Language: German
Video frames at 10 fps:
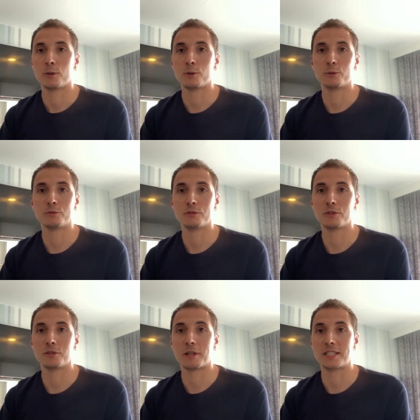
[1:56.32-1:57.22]
und
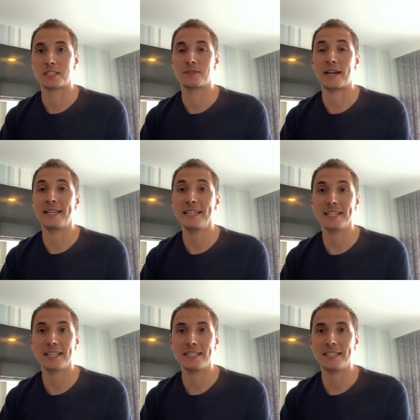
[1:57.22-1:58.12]
hat zwei
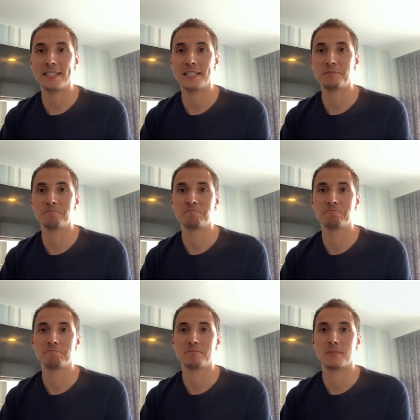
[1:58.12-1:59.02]
Liegen drin.
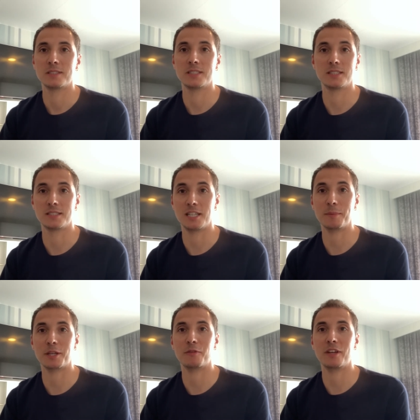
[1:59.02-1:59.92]
Sie sind sehr
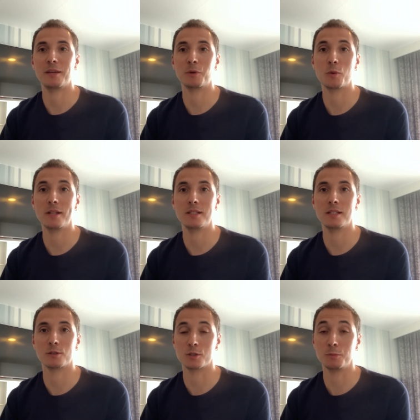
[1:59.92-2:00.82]
bequem, gute
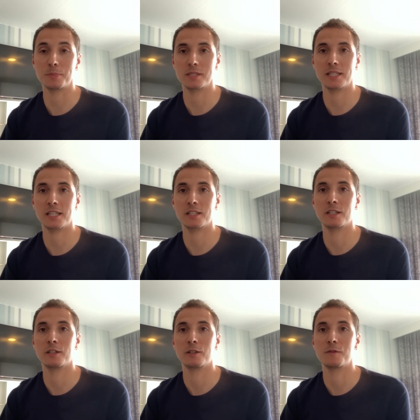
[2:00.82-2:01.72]
oder super Sicht
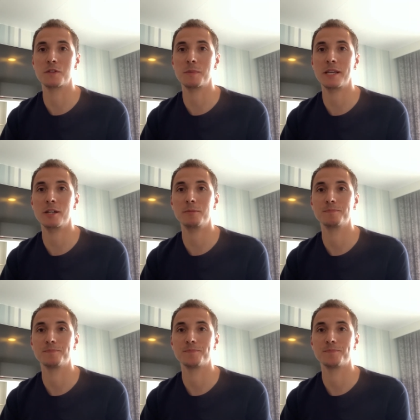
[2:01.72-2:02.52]
aufs Meer.